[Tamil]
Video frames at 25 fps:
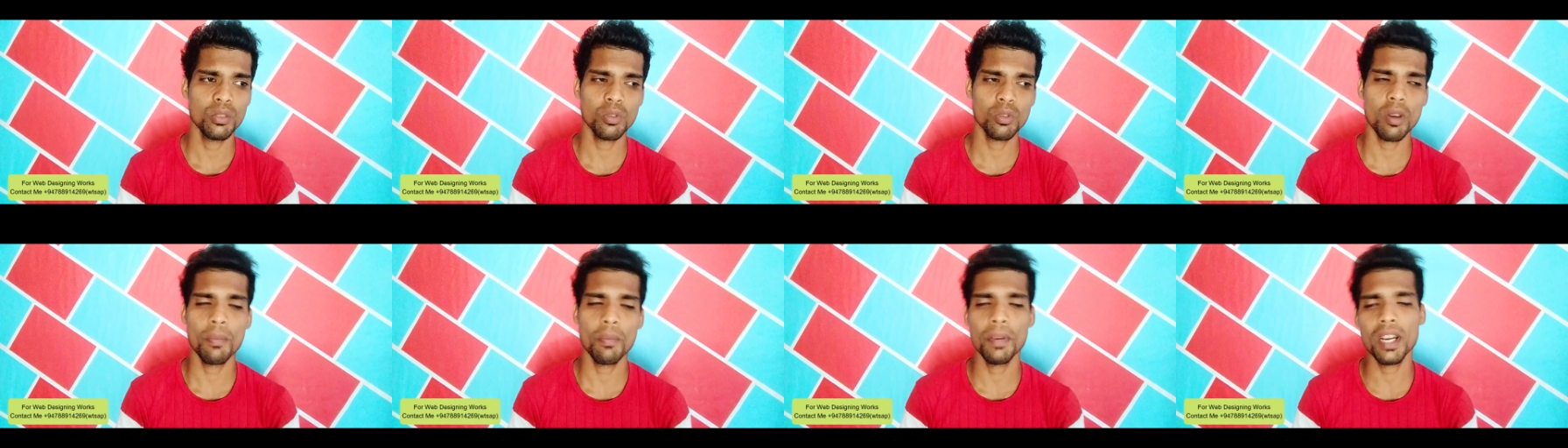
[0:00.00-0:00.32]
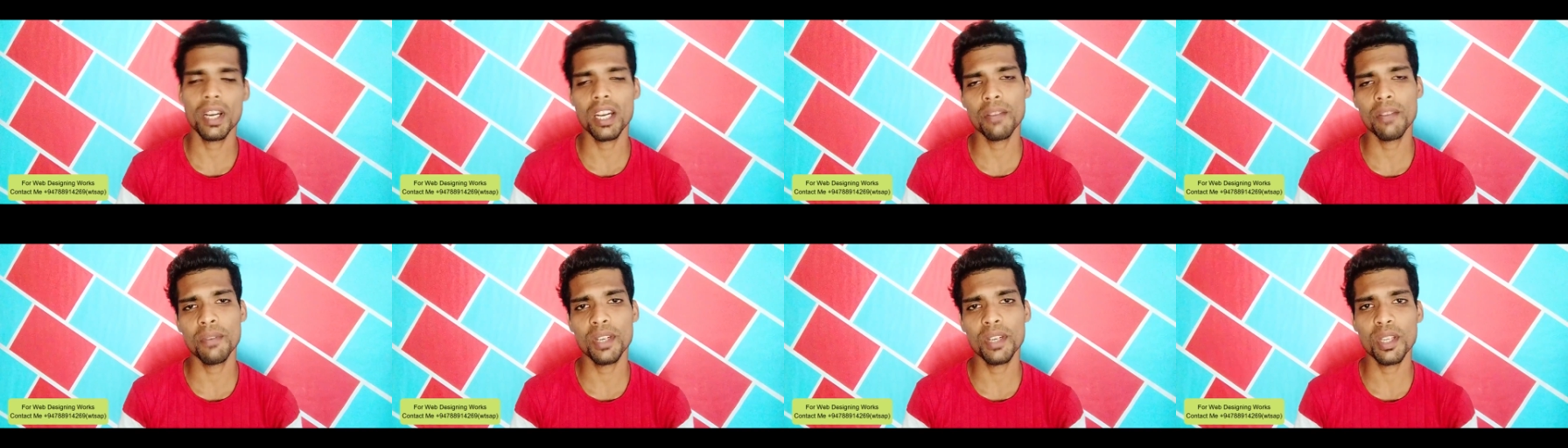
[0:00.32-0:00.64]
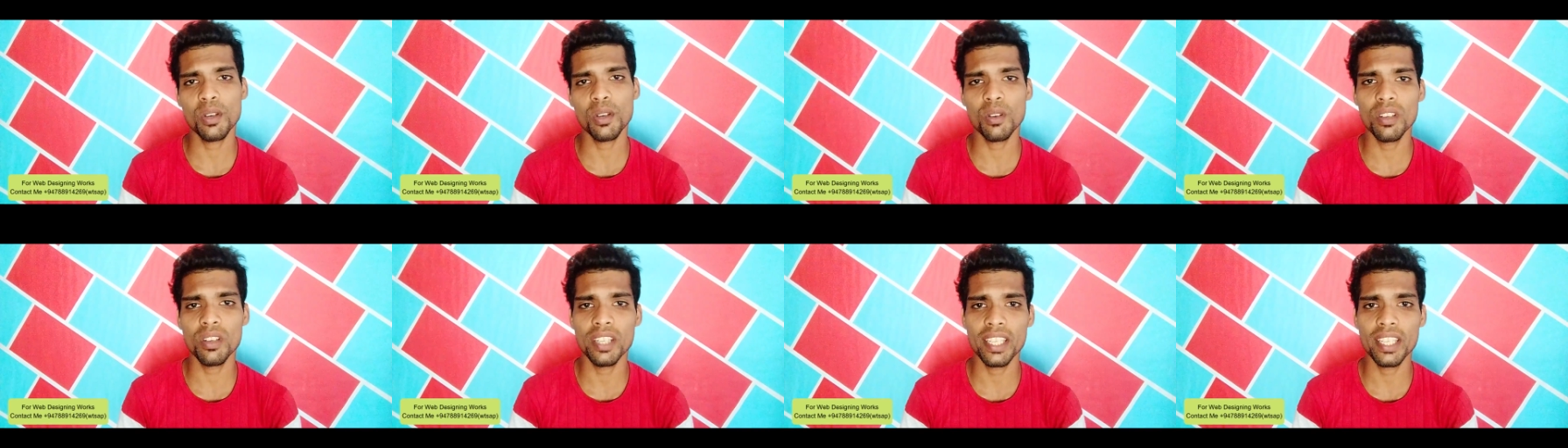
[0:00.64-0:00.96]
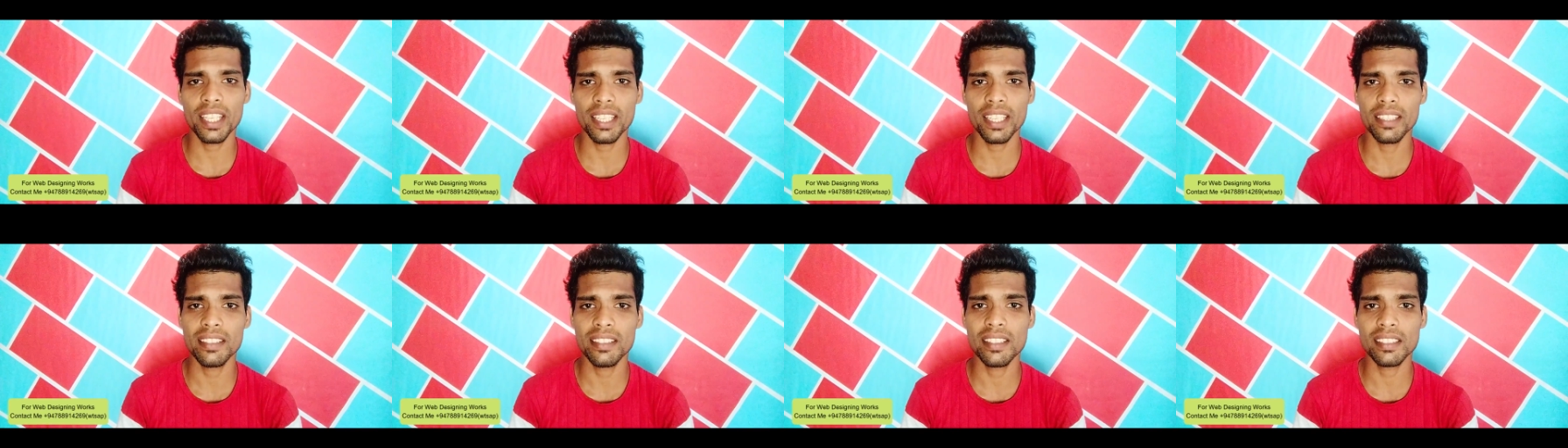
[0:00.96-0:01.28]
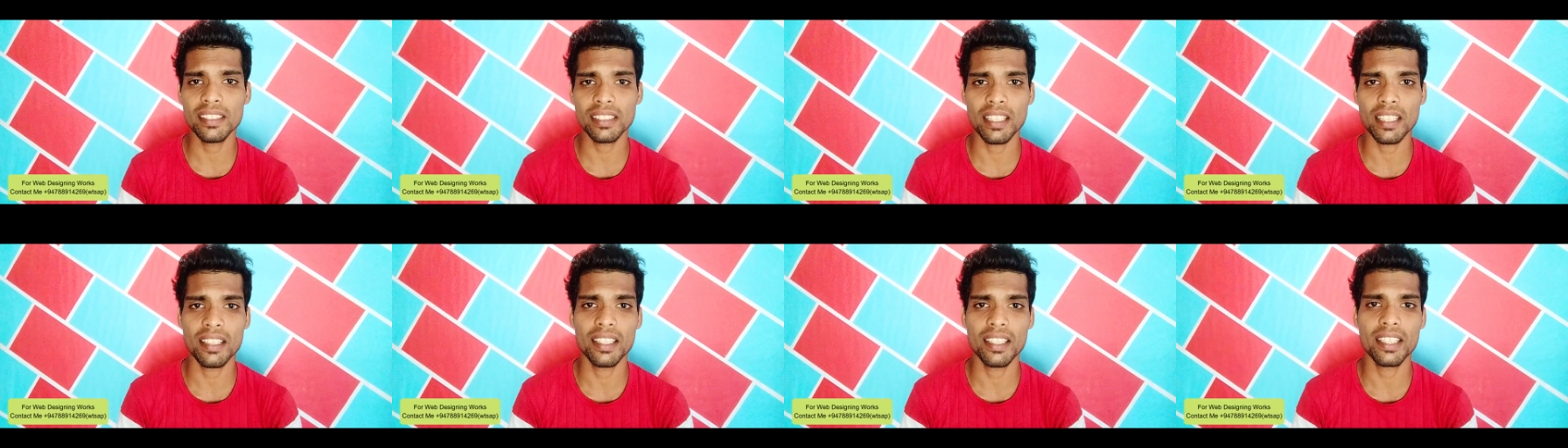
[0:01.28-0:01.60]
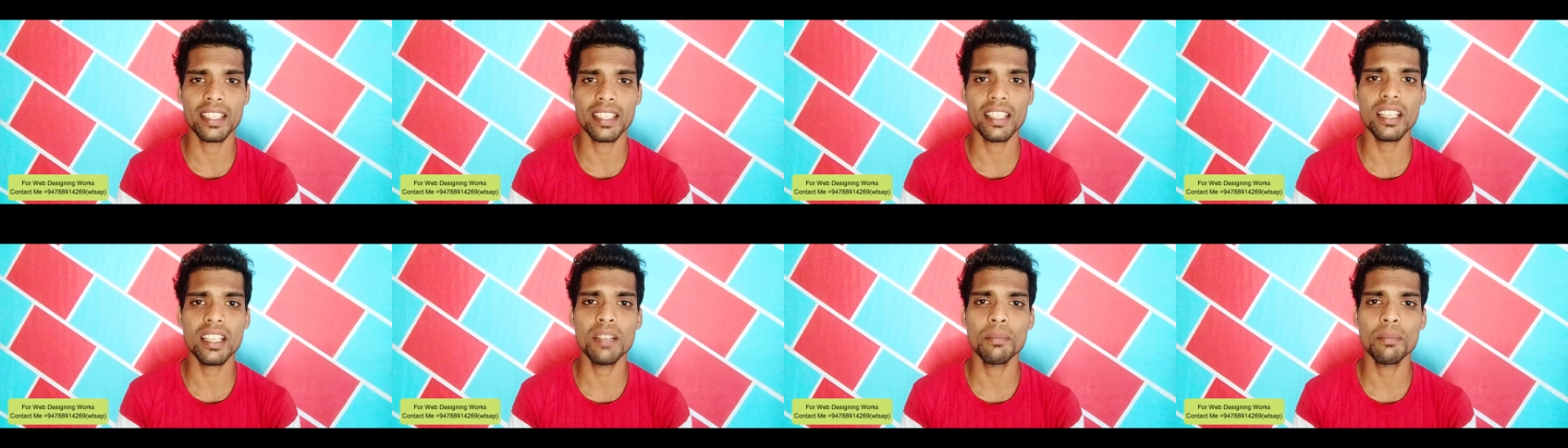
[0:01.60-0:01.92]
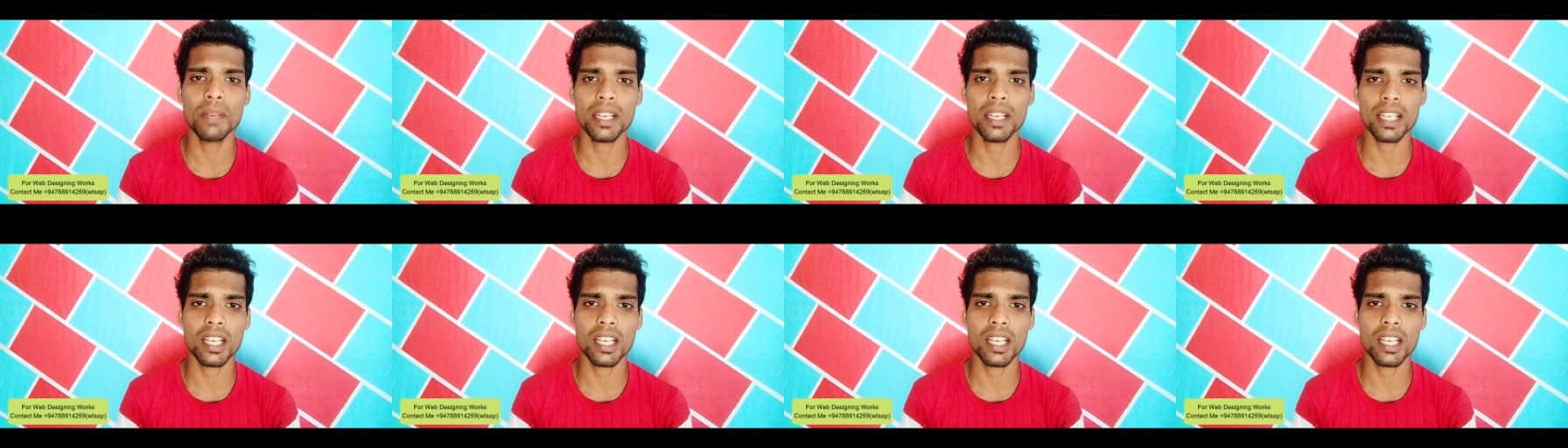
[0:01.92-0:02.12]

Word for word: ஸோ அப்படியான வீடியோக்குள்ளே நீங்கள் இன்ட்ரெஸ்ட் ஆகுதுங்கன்னா